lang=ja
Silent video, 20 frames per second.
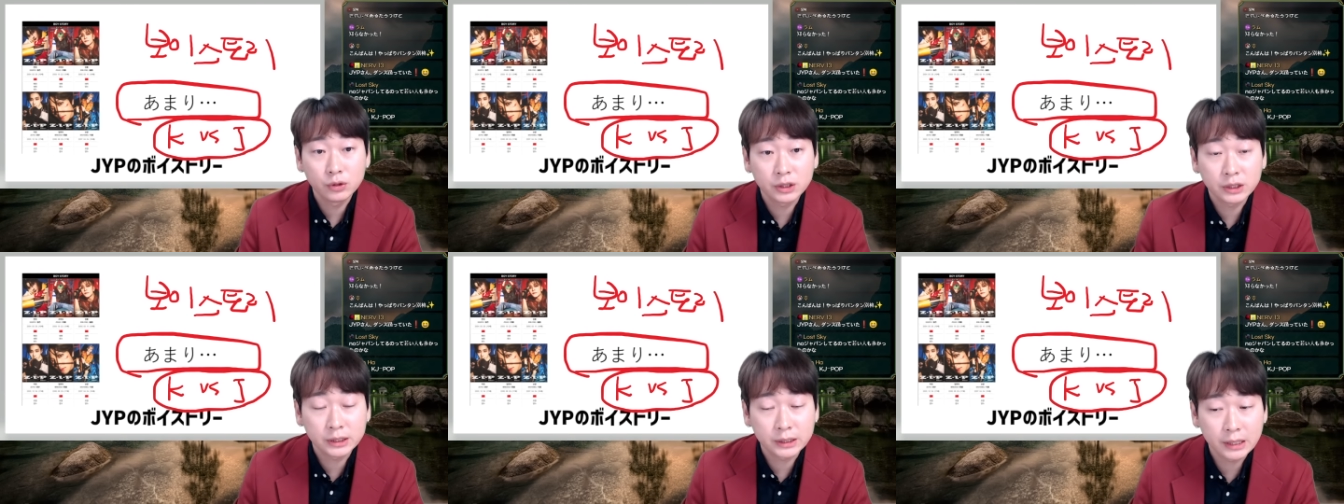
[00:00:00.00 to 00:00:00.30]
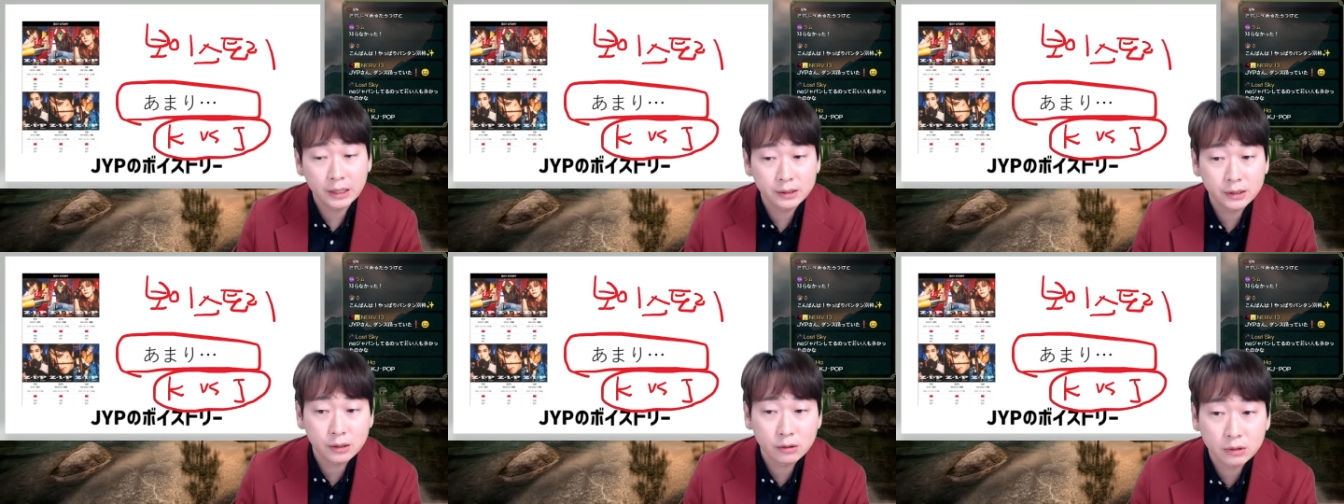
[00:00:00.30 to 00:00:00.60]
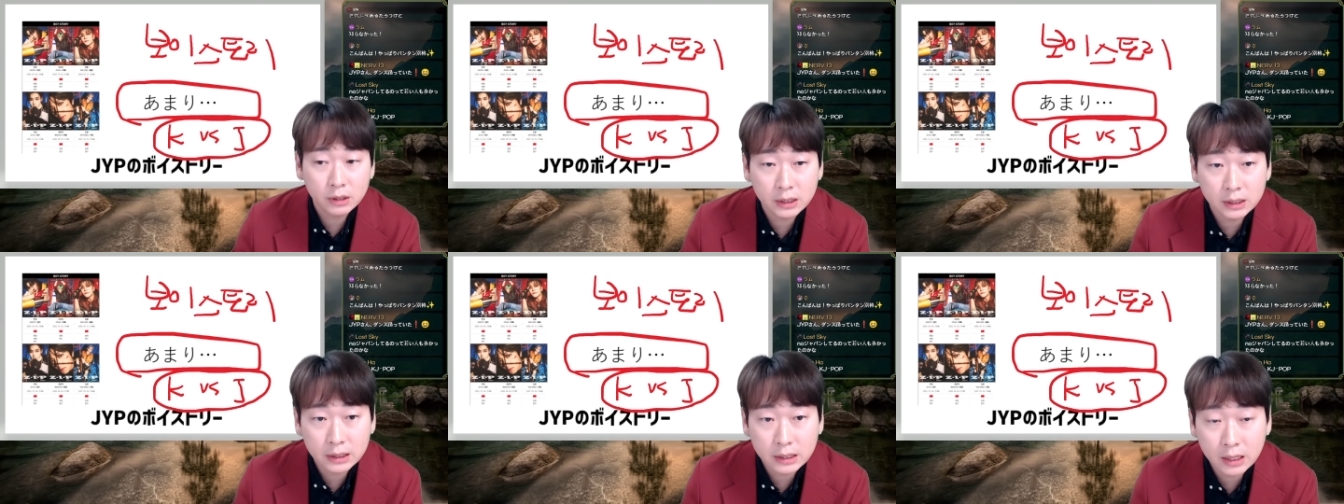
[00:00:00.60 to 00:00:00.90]
知らせる
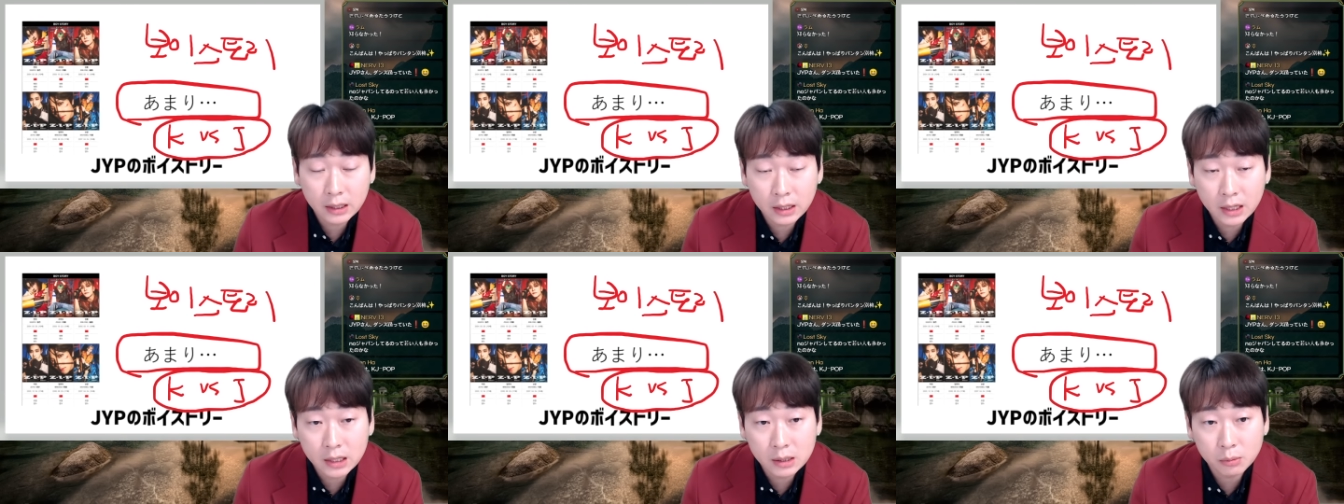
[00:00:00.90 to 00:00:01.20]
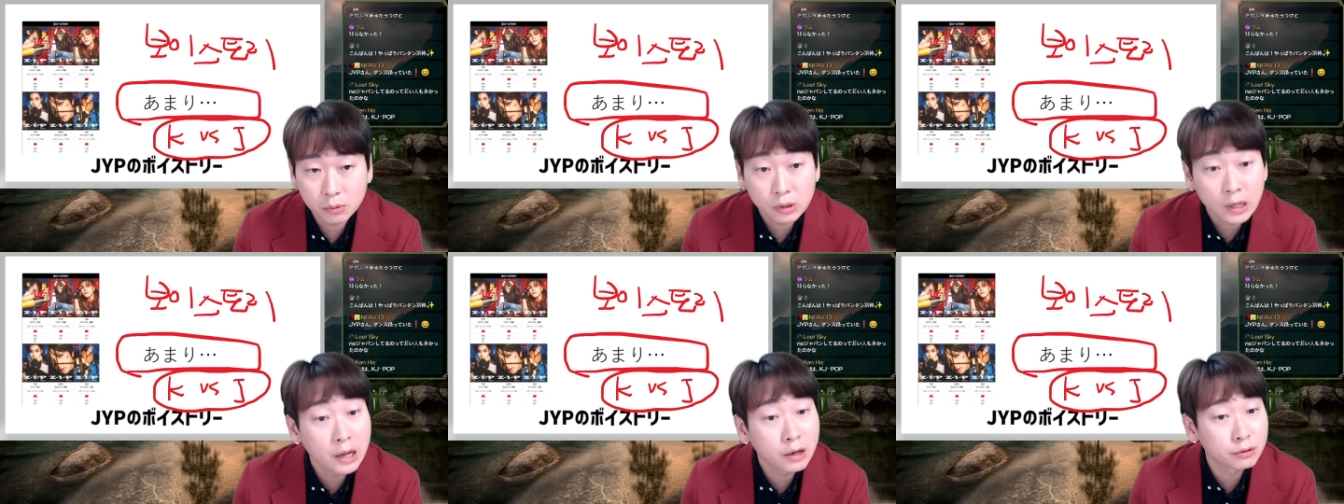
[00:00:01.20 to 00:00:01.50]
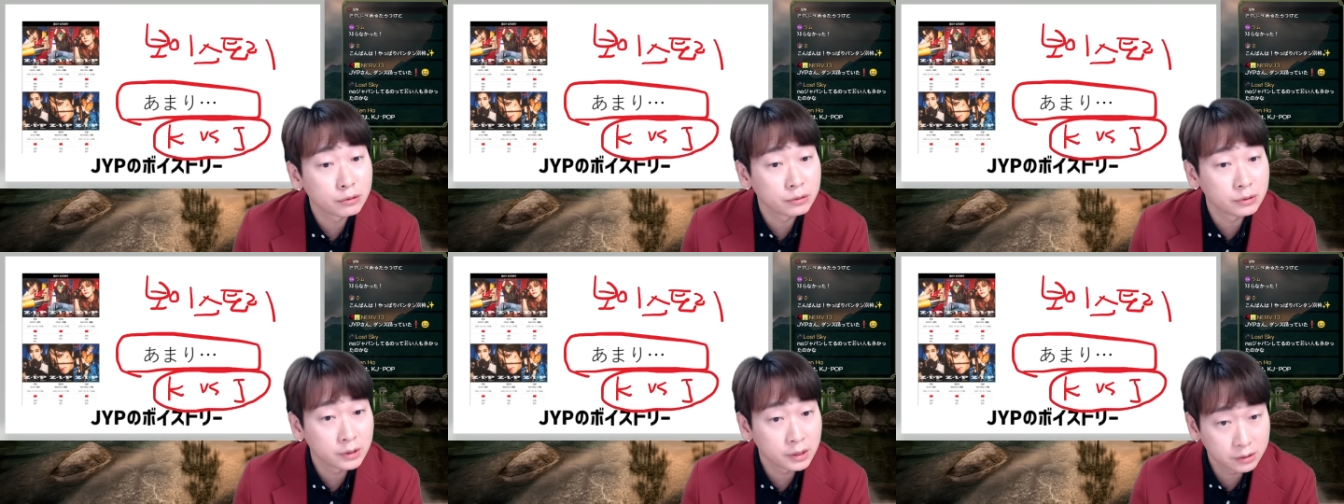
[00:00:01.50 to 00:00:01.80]
きっかけにもなる
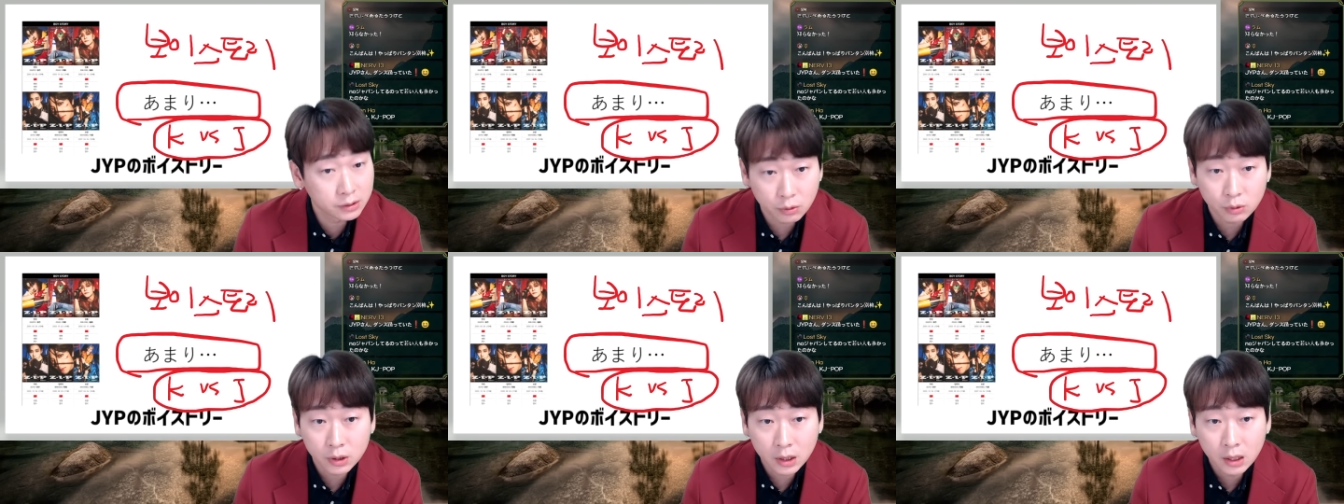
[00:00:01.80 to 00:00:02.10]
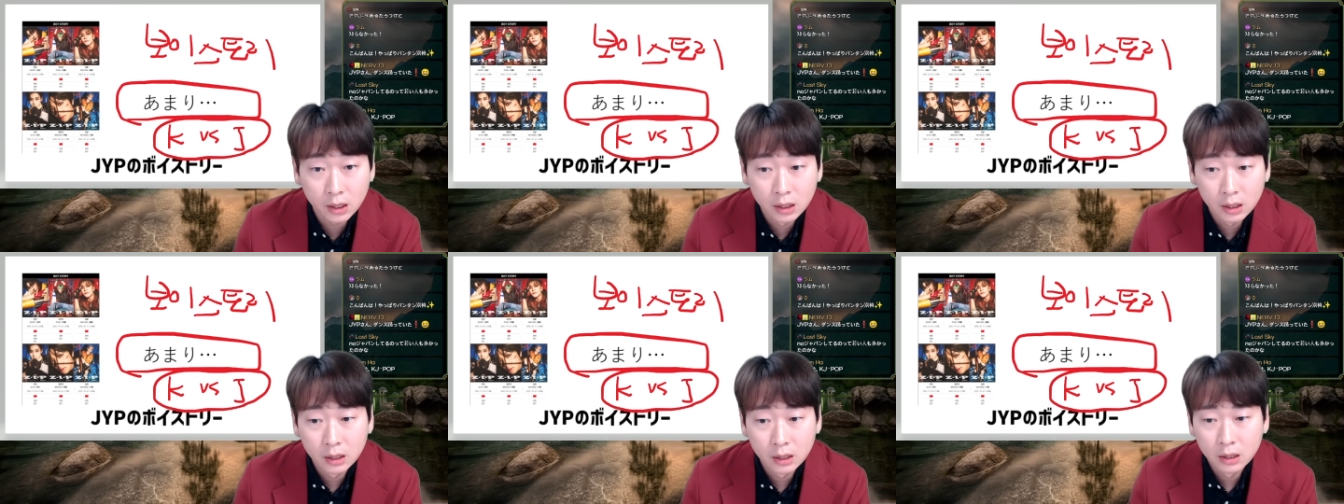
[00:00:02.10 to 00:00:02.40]
んですよね。